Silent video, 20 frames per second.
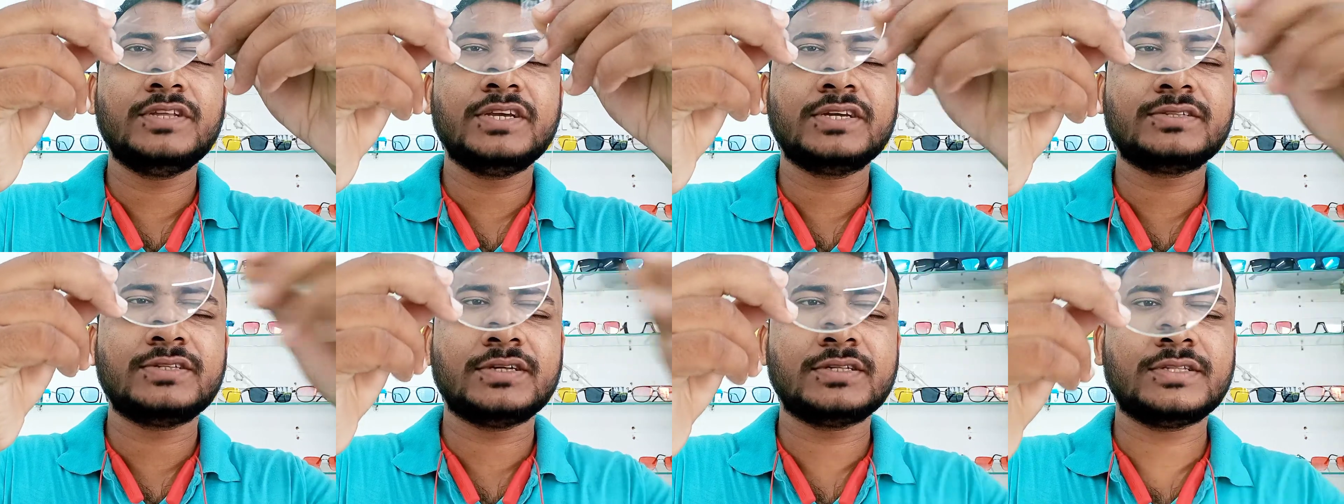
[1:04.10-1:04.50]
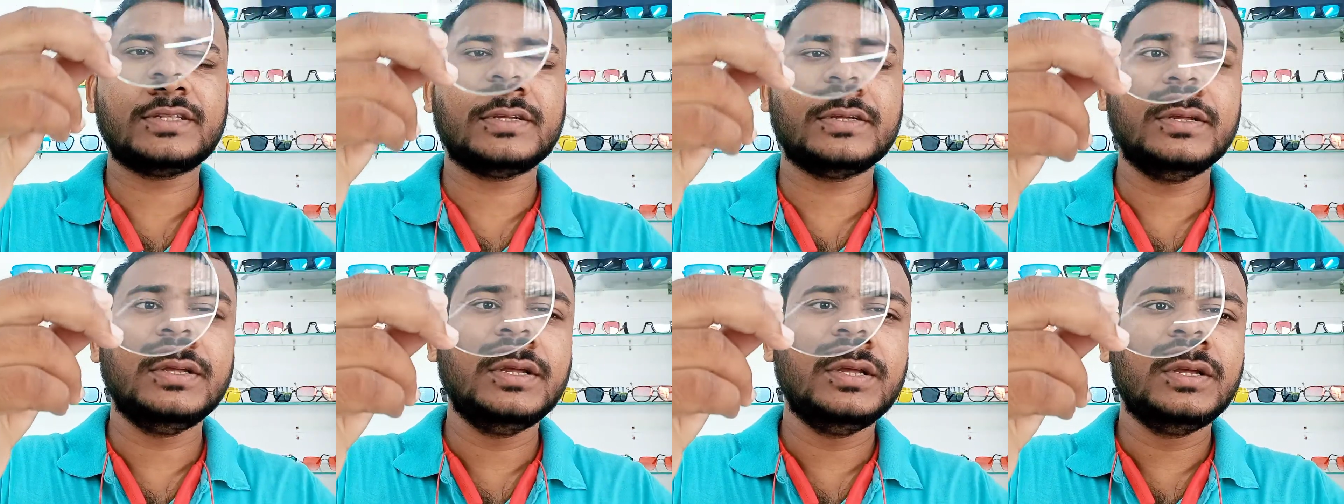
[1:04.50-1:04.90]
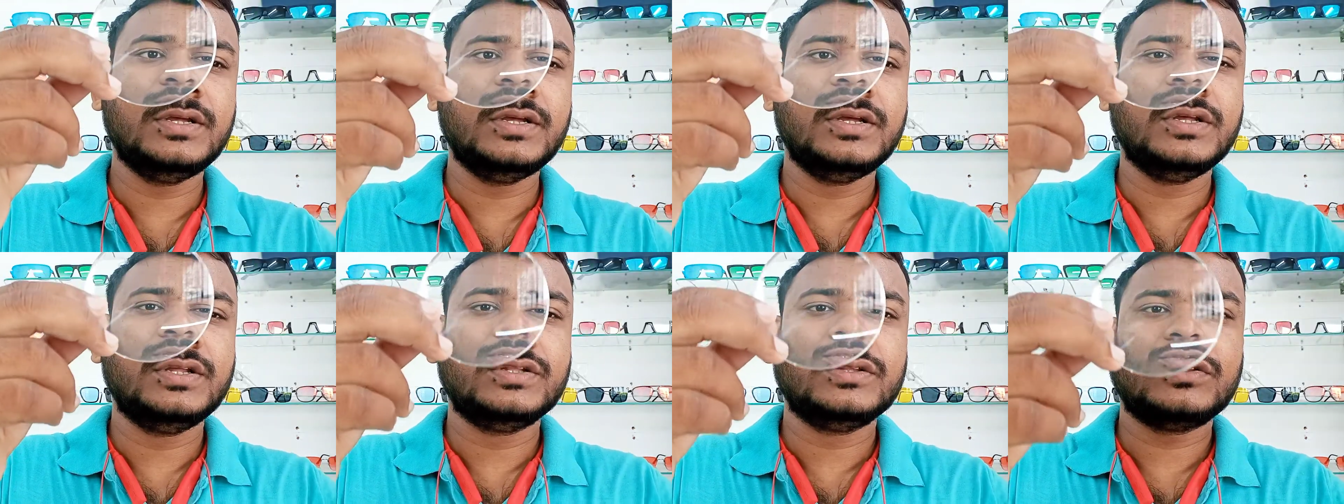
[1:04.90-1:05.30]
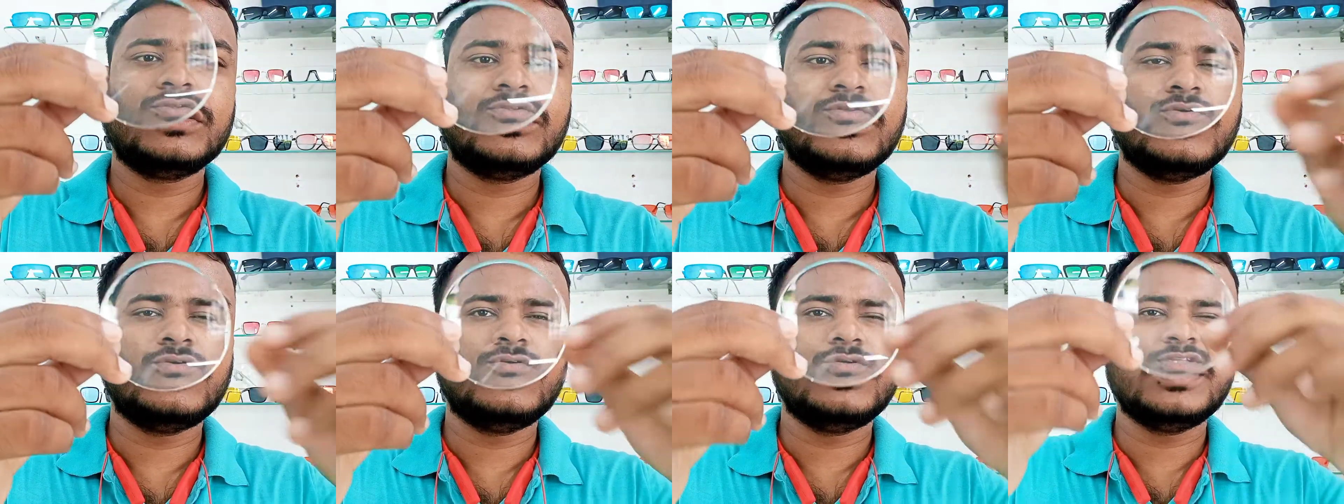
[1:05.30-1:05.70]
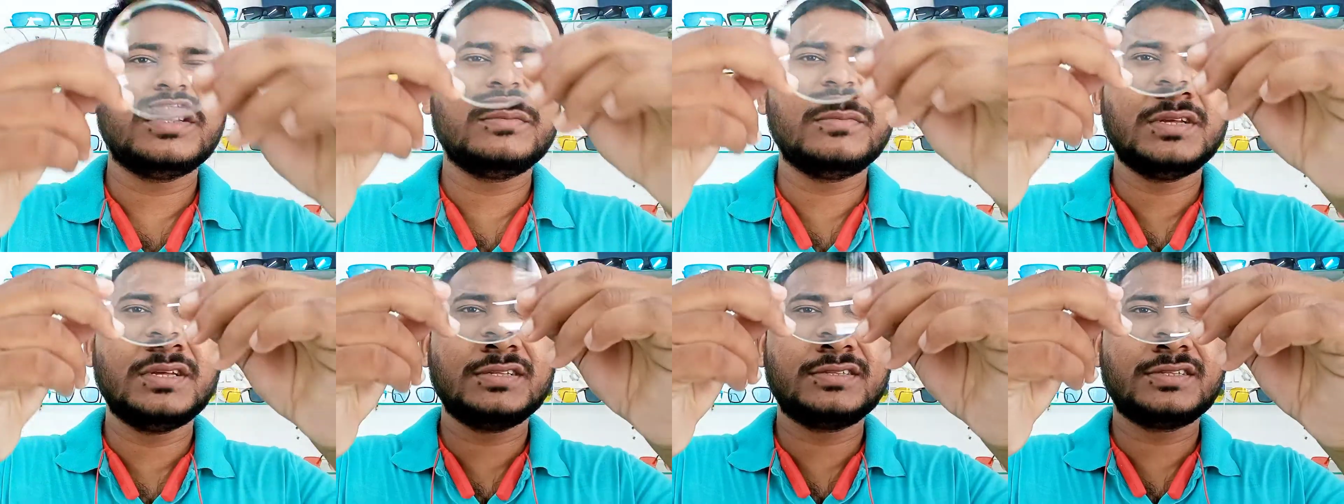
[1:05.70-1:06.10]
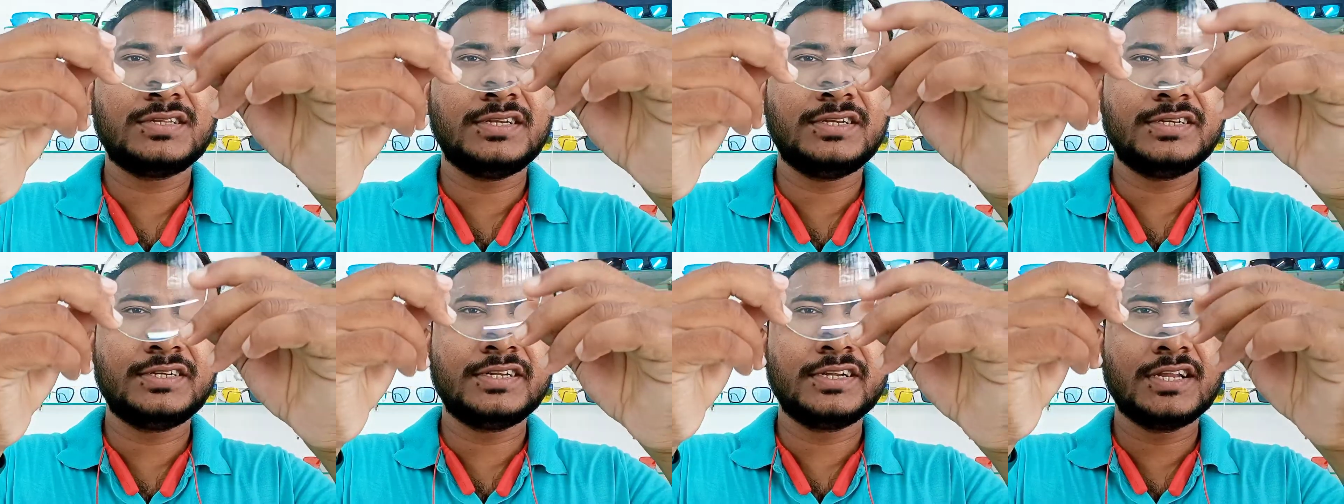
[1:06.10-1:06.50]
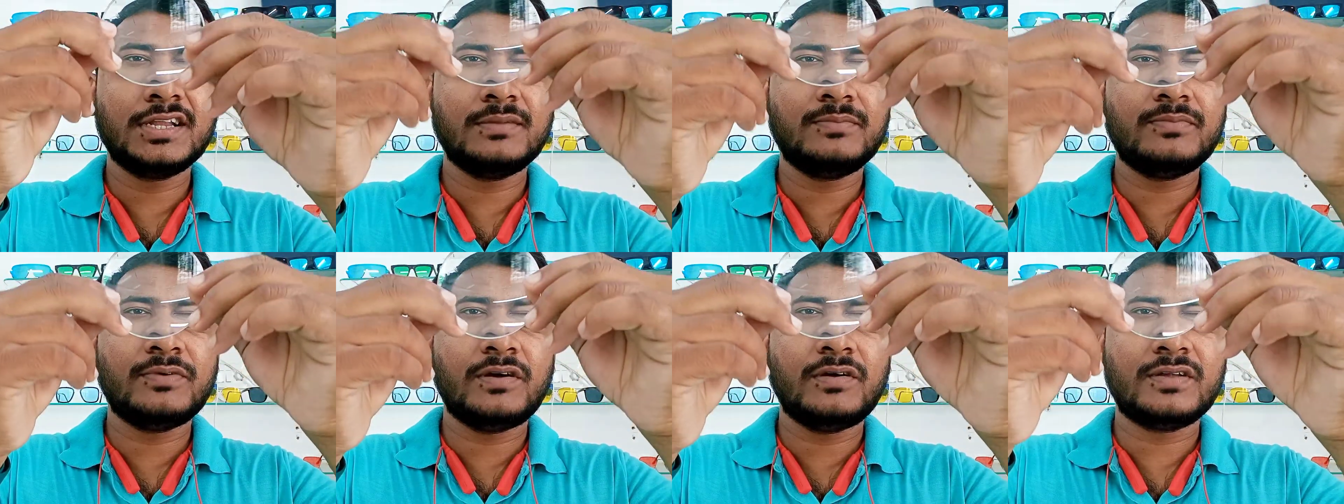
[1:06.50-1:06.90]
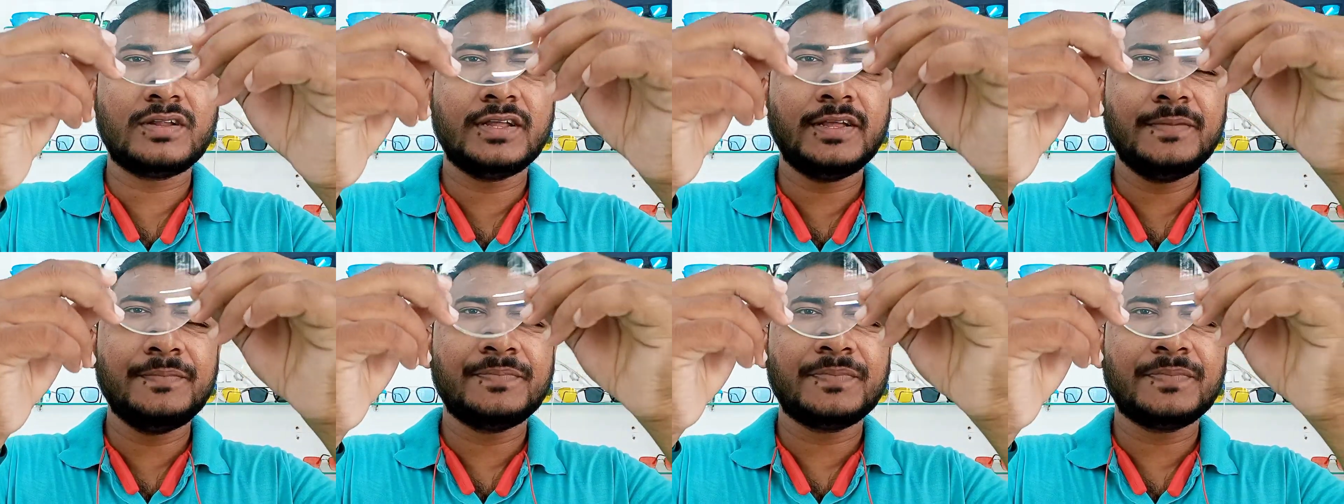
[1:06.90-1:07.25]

सकते हैं तो इसमें सिलेंड्रिकल पावर है